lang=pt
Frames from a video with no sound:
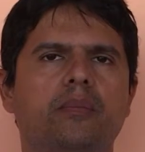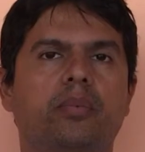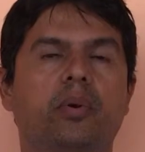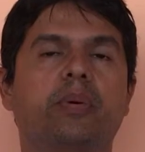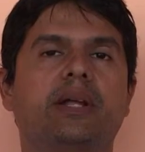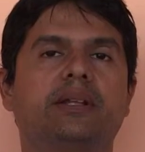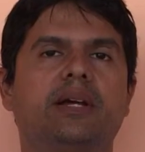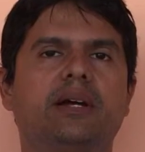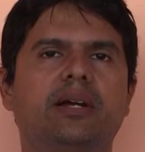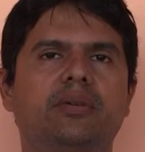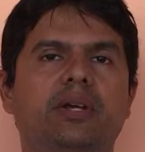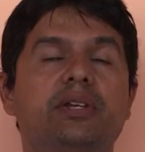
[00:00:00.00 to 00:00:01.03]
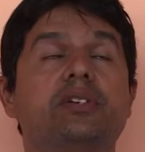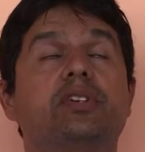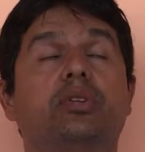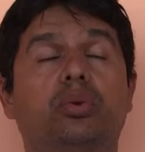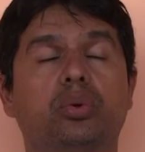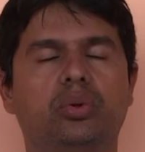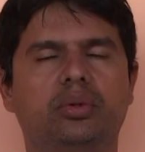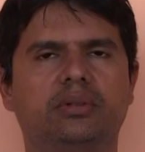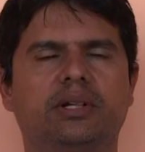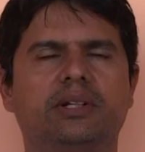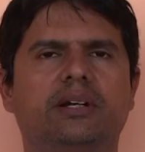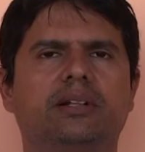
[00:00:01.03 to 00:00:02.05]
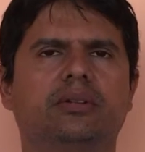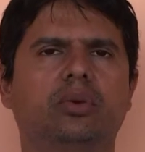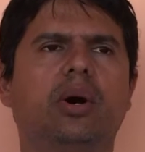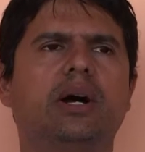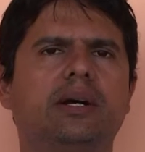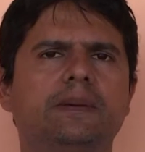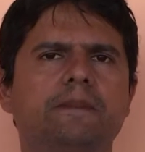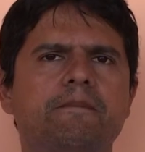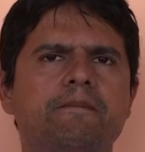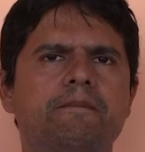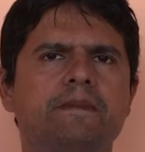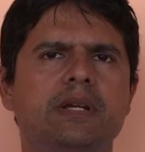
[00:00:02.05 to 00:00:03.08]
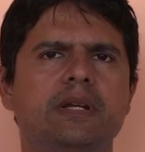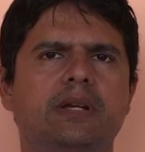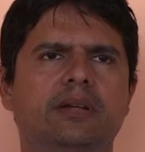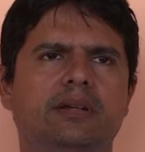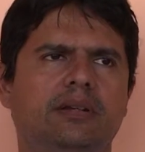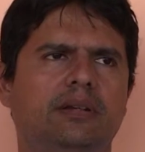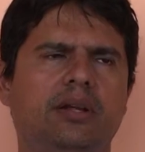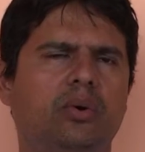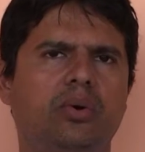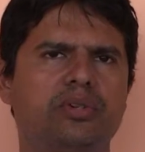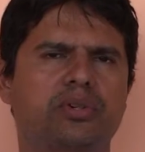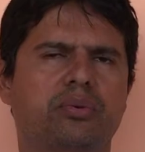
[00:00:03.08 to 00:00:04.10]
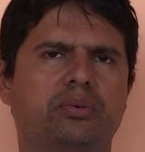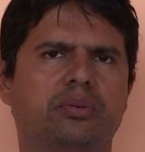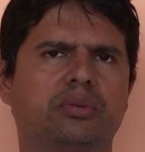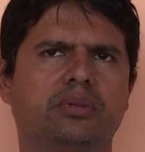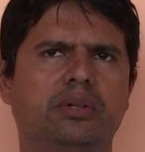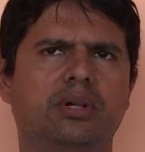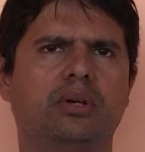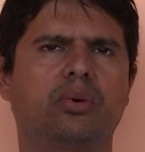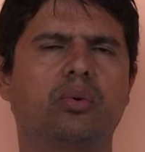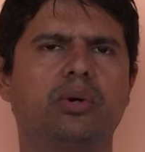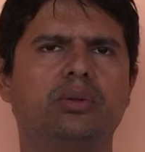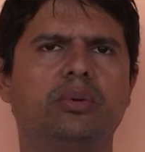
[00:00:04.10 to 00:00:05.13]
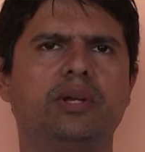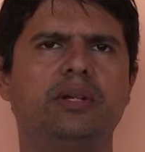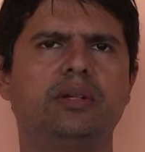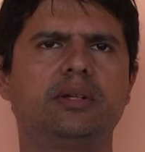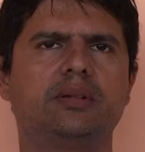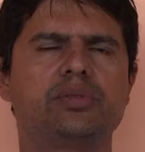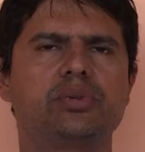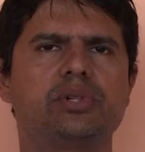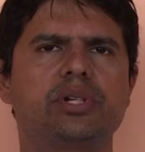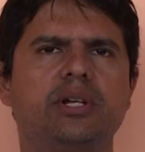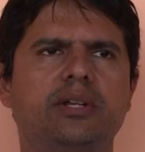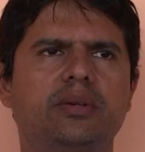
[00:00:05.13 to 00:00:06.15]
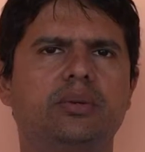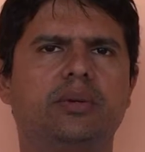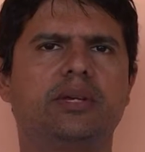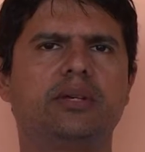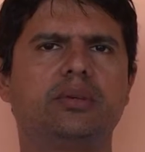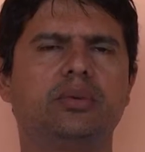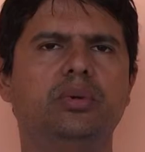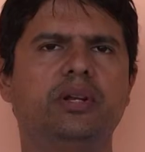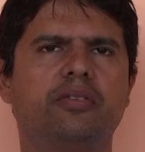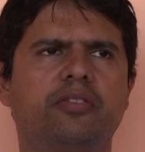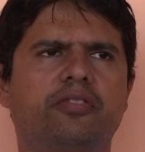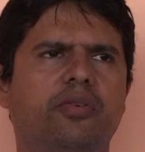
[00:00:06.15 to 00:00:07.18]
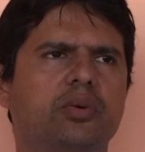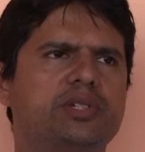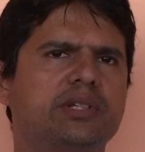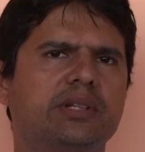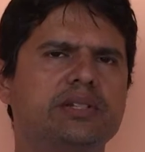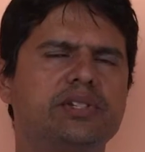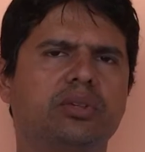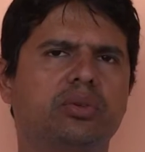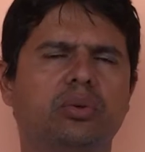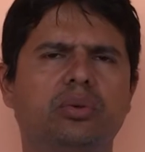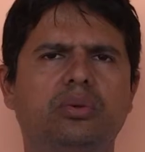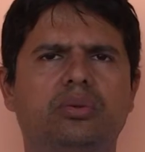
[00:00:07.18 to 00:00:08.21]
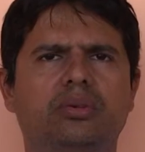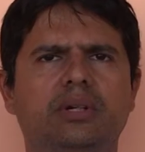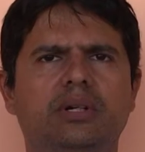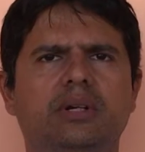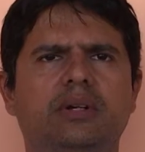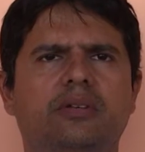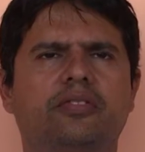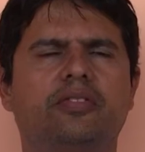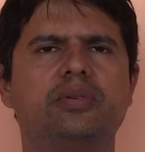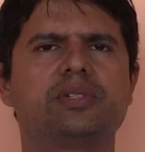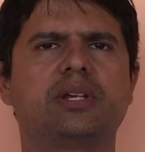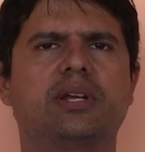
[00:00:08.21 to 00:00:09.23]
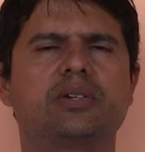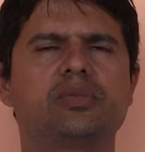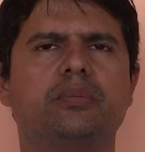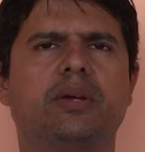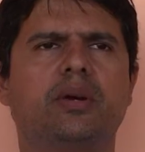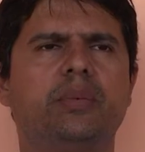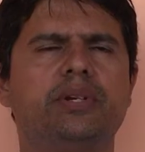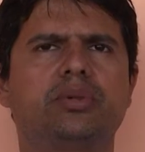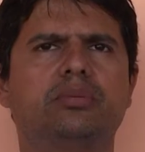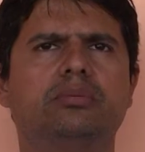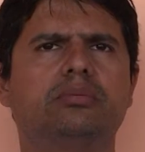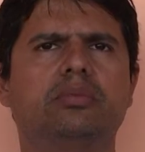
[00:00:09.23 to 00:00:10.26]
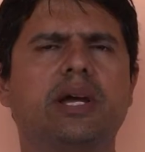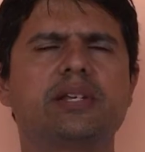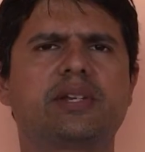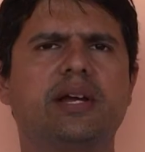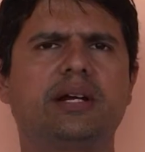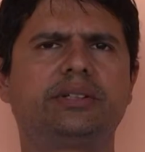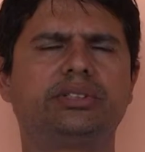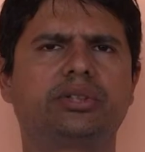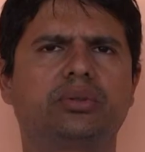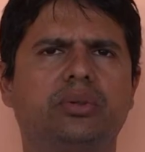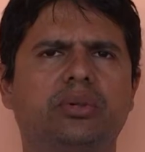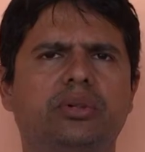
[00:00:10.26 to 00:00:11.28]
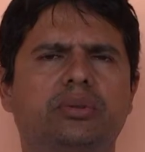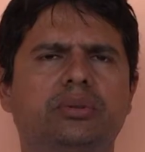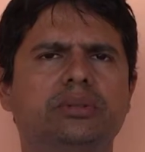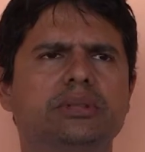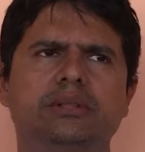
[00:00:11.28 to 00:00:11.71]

proprietário né, e editor né, da Noir. E é lógico, quando ele sugeriu que o livro fosse nesse tom, fosse realmente um resgate histórico,